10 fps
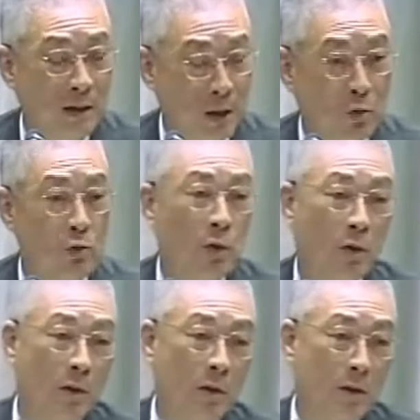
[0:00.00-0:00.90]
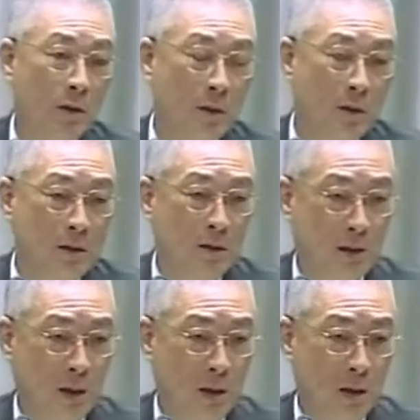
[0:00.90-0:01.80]
例如说，
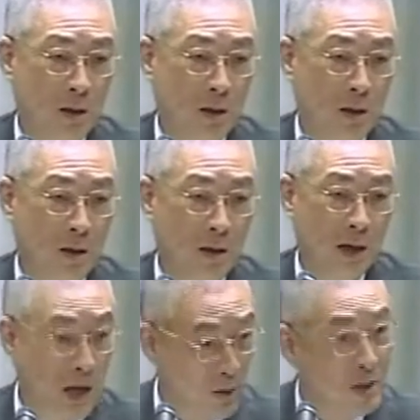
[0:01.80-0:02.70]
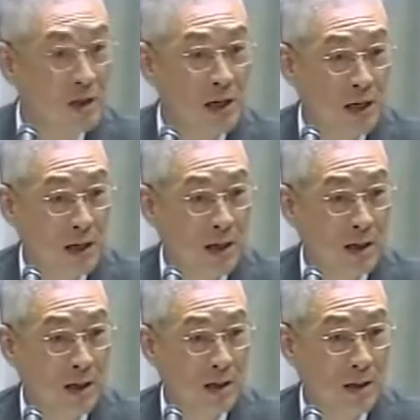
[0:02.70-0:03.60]
这个还有一些
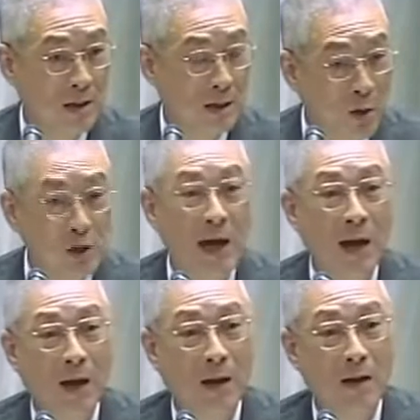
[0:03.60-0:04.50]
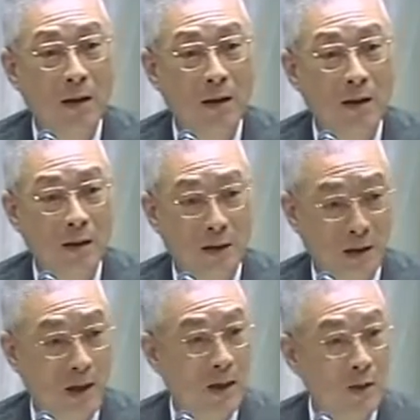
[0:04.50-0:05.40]
药价啊，可
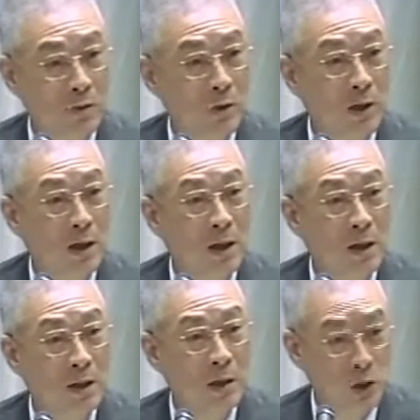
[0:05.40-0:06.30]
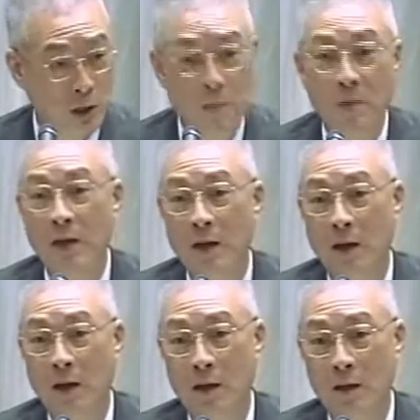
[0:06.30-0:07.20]
能要做的更缜密啊，
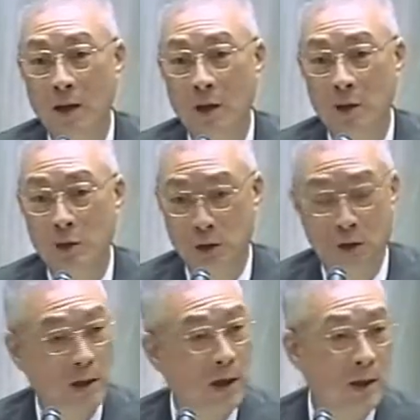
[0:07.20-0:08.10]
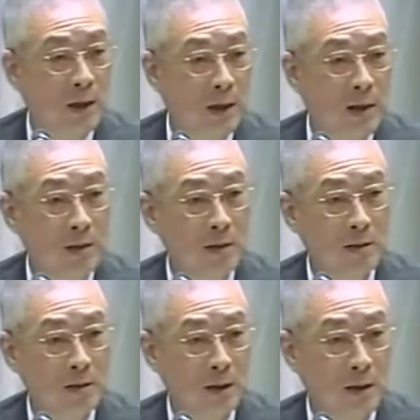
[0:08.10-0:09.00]
使得它的
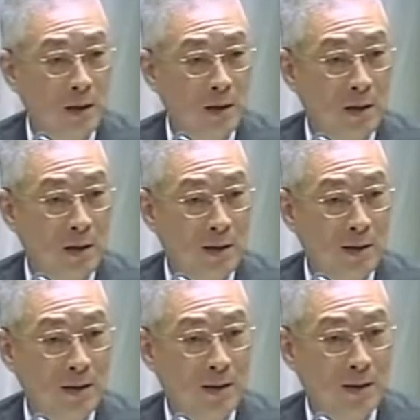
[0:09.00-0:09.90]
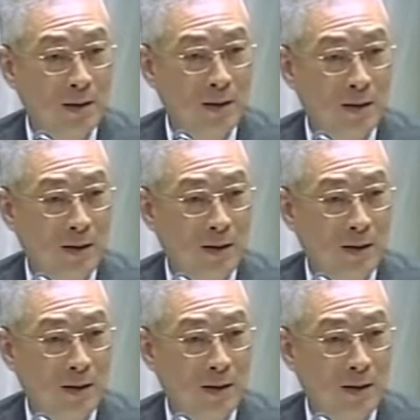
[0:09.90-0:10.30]
这个呃